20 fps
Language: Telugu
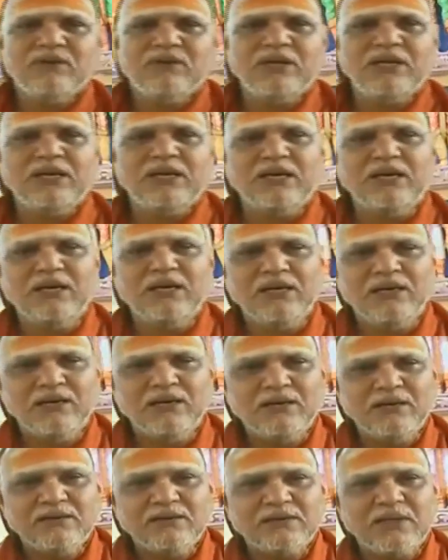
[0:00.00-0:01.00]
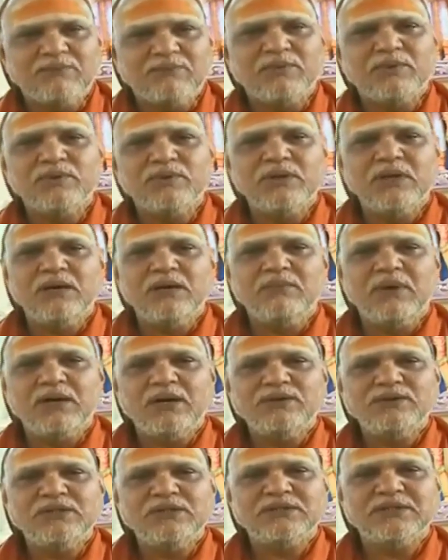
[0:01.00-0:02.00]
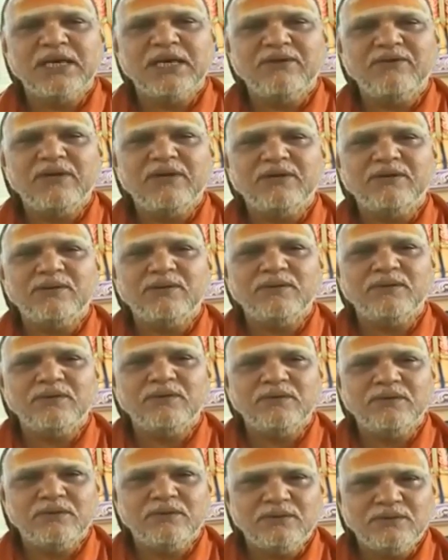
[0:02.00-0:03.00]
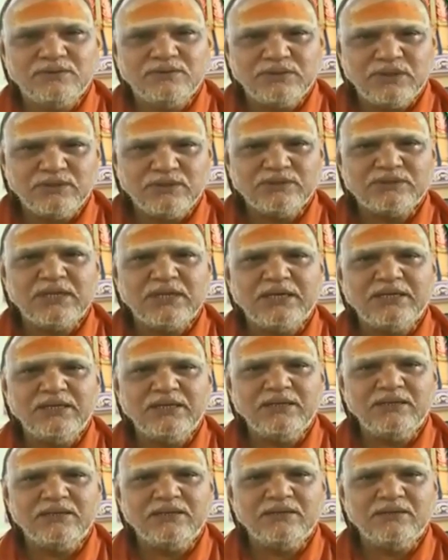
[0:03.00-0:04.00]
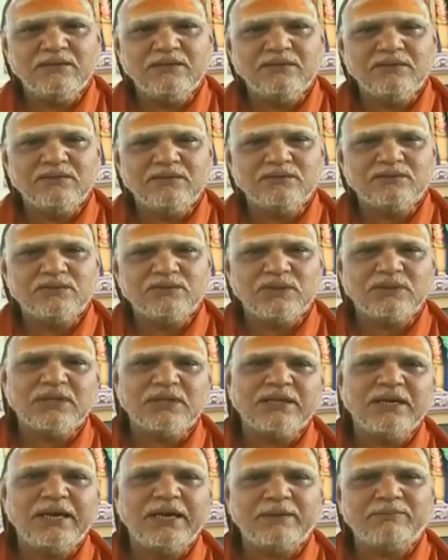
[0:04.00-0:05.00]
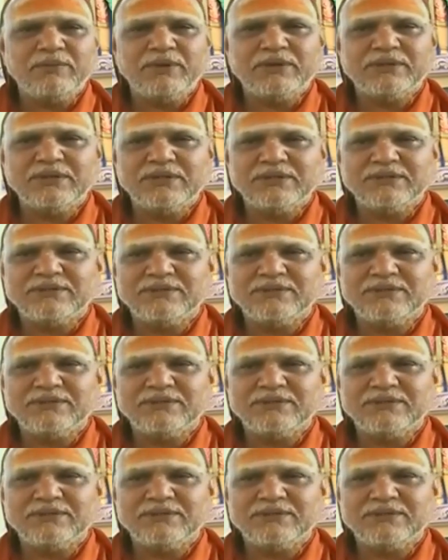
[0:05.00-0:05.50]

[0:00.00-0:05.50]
అందువలన తప్పకుండా మా నుంచి సేవలు జరుగుతాయి తొందరగా ఏర్పాటు